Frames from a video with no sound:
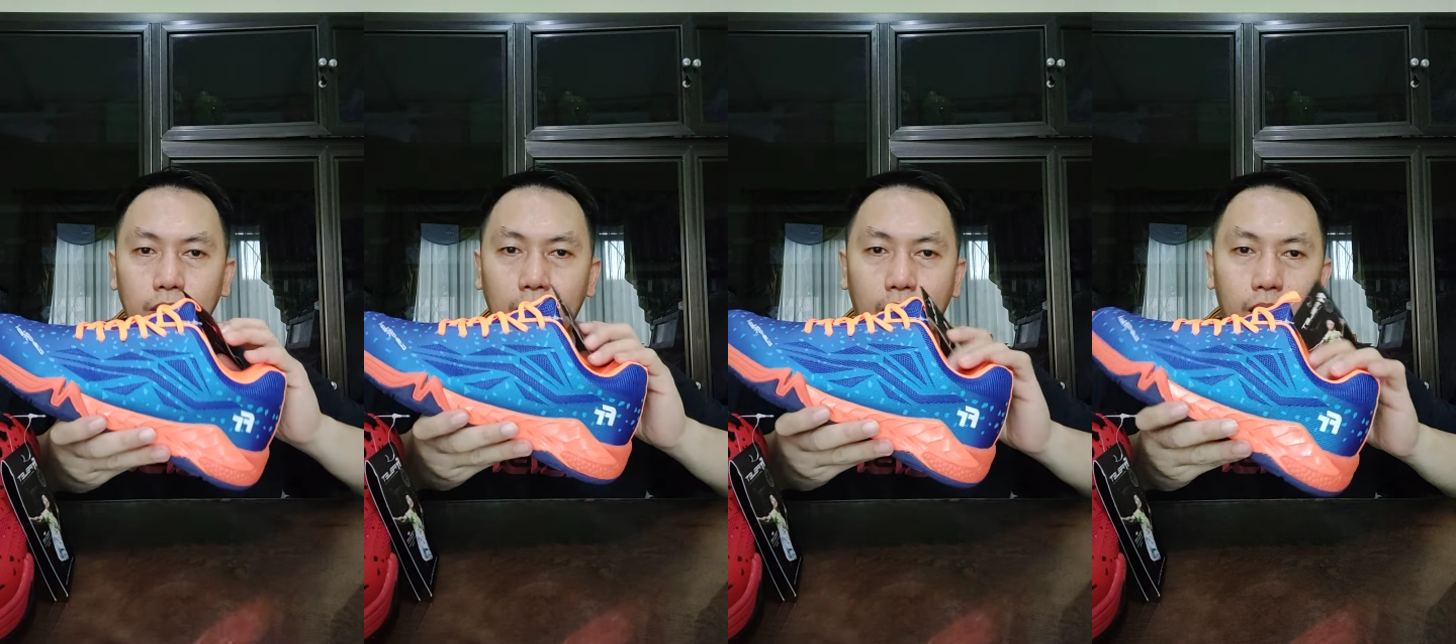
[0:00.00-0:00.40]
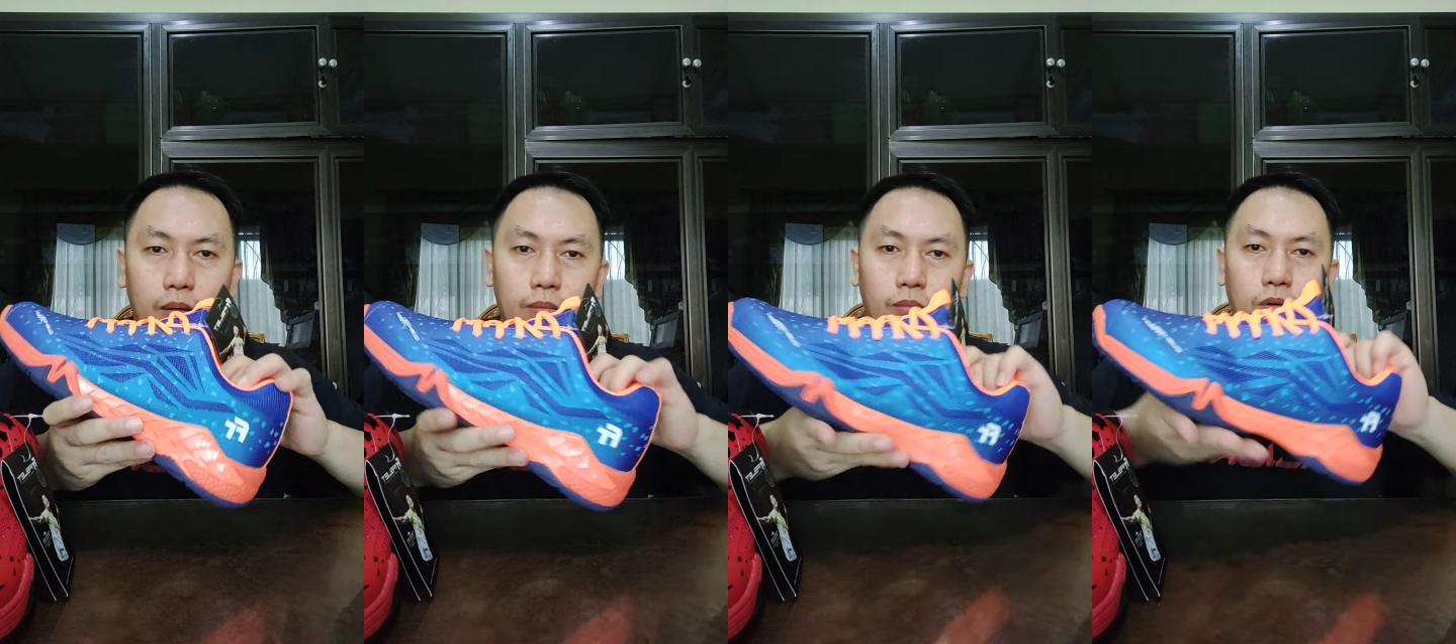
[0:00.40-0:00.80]
Ya,
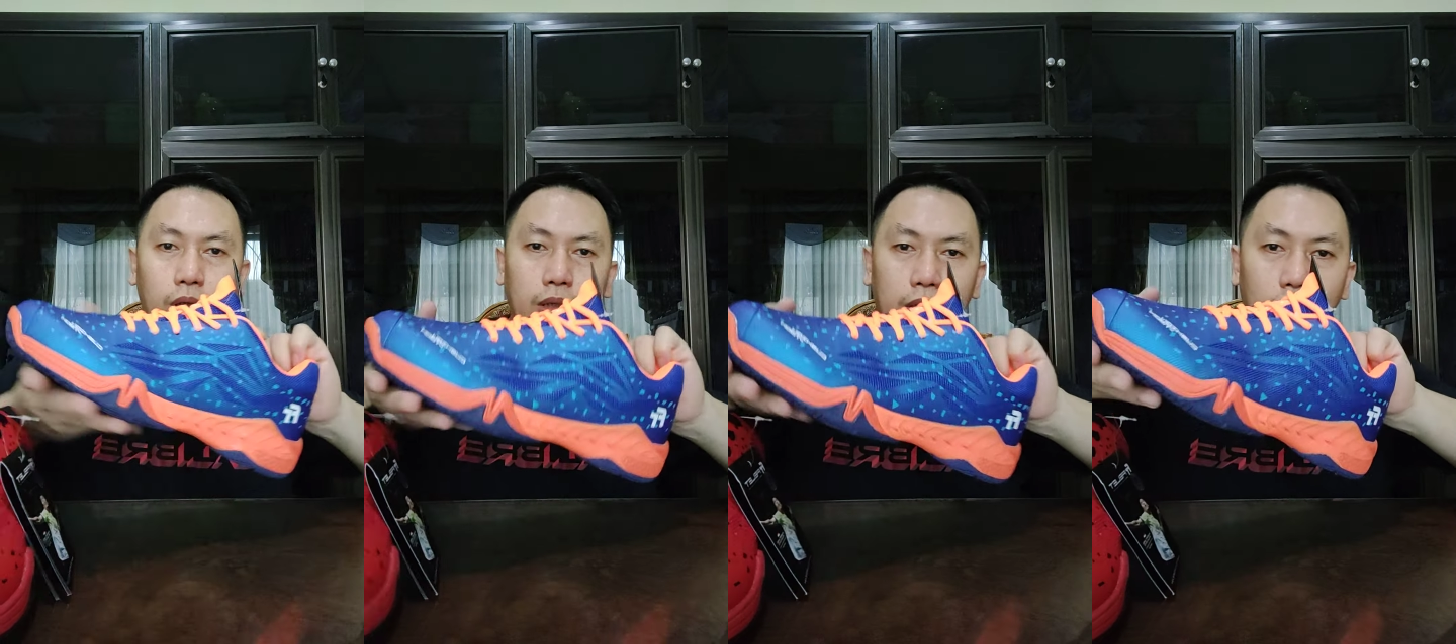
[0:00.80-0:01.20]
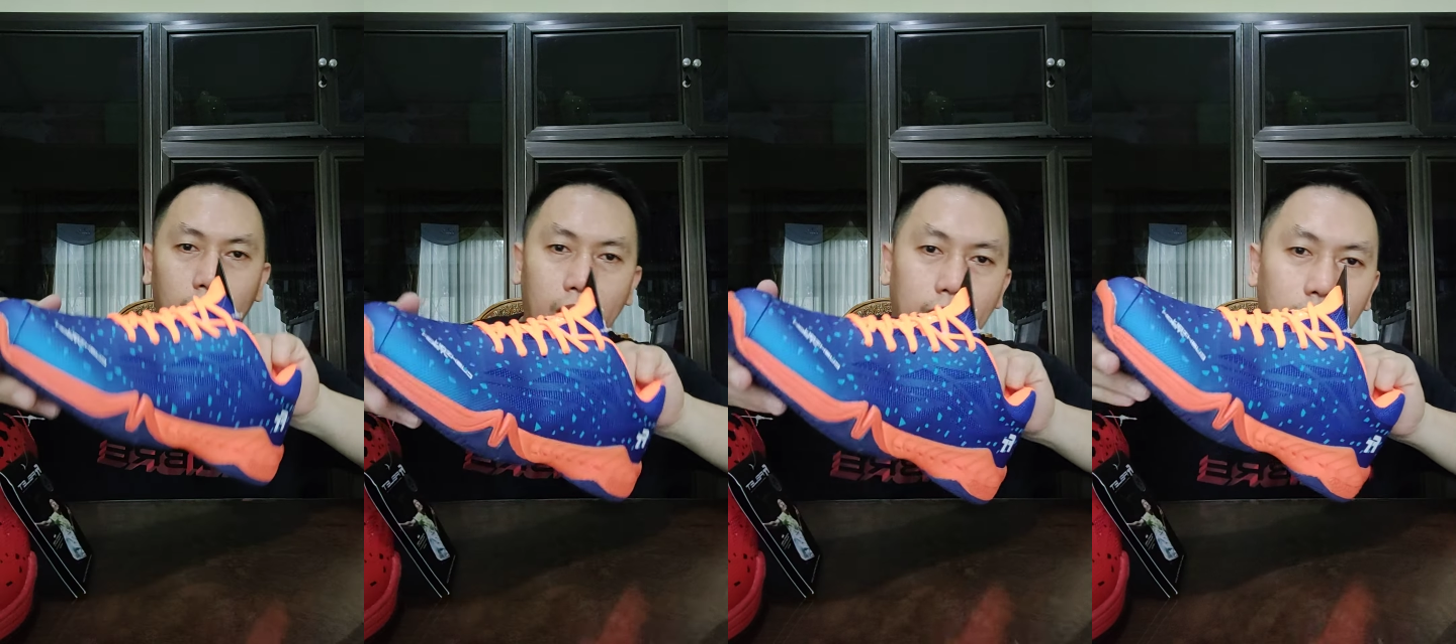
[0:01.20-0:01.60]
modelnya
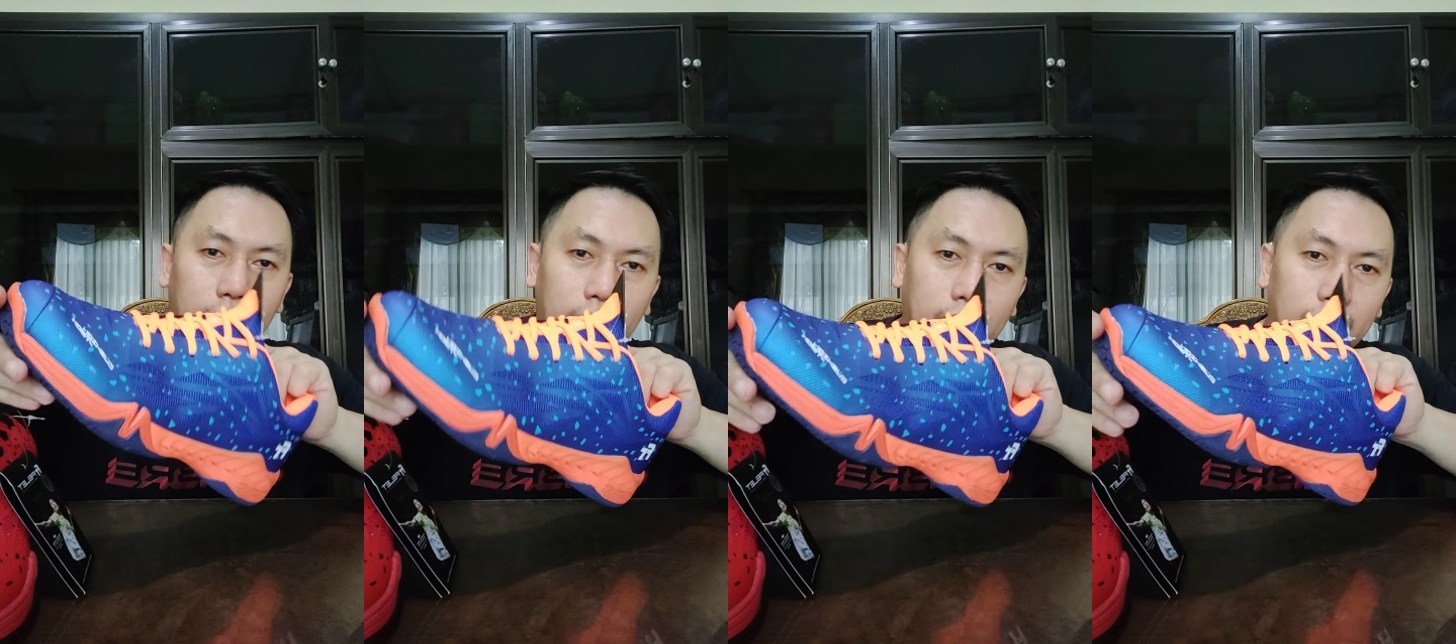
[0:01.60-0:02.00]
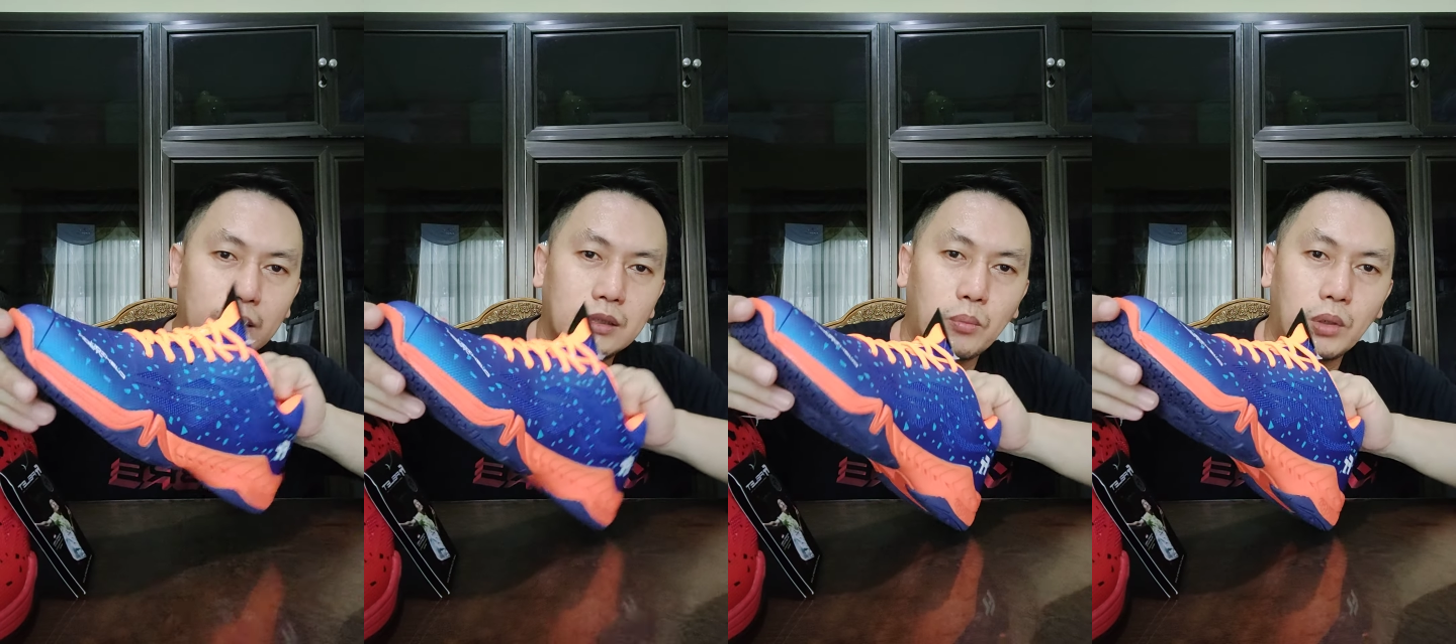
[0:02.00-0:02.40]
coba kamu lihat
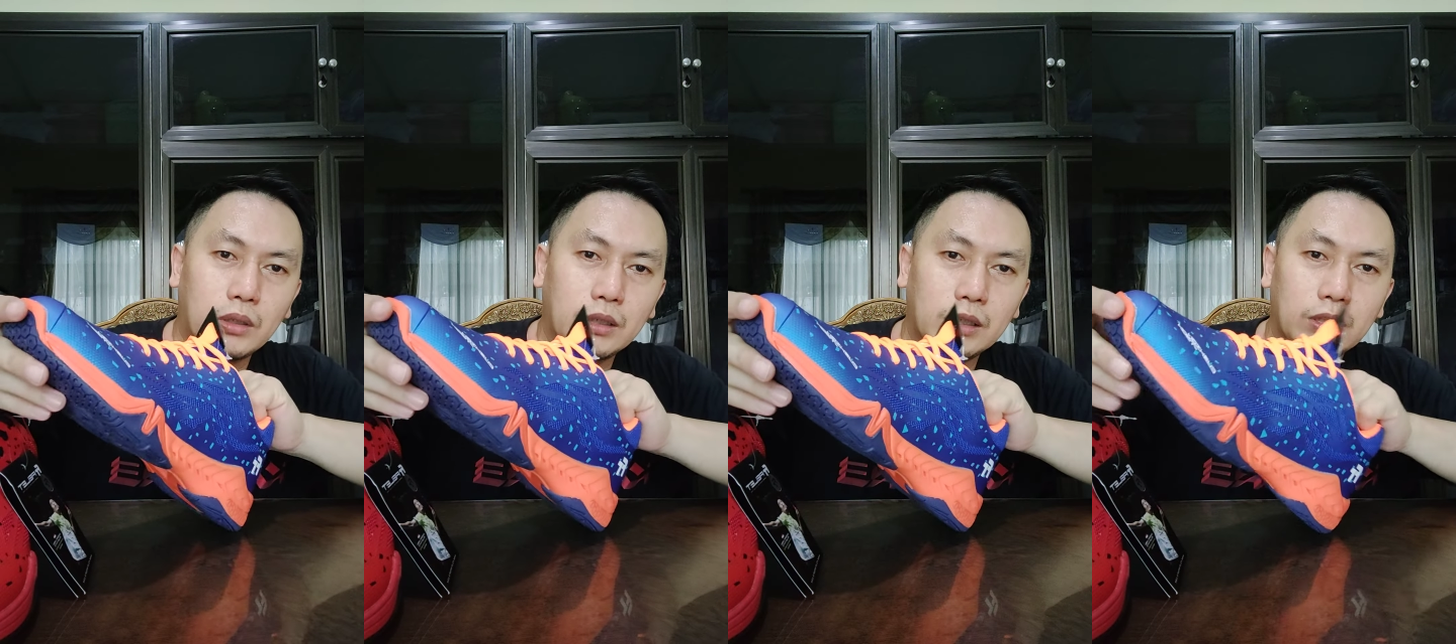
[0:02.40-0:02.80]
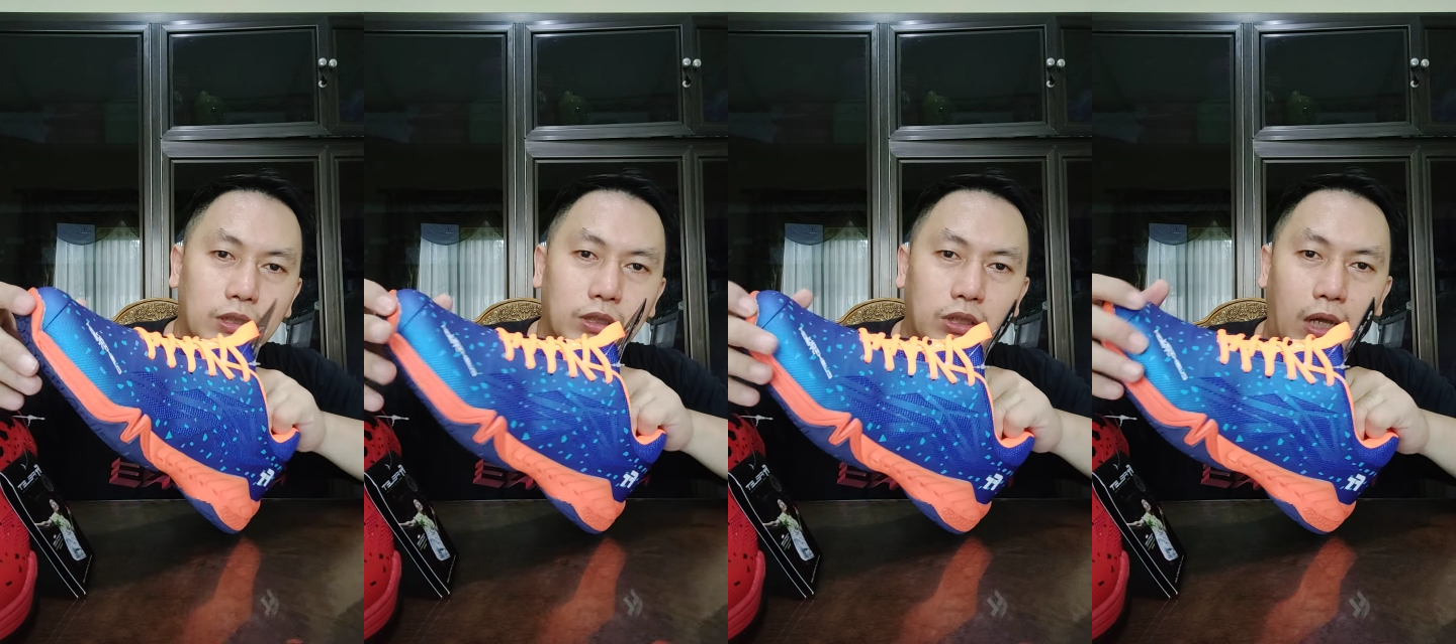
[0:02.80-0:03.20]
nih
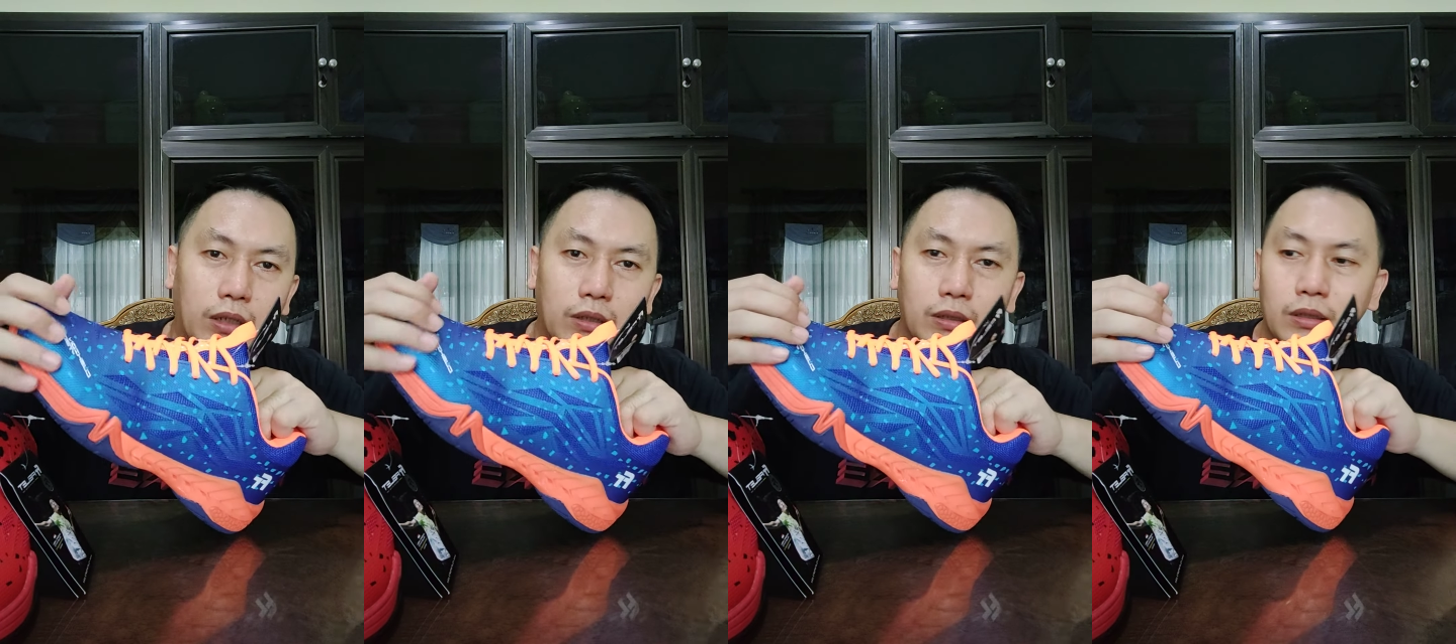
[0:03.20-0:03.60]
seperti ikan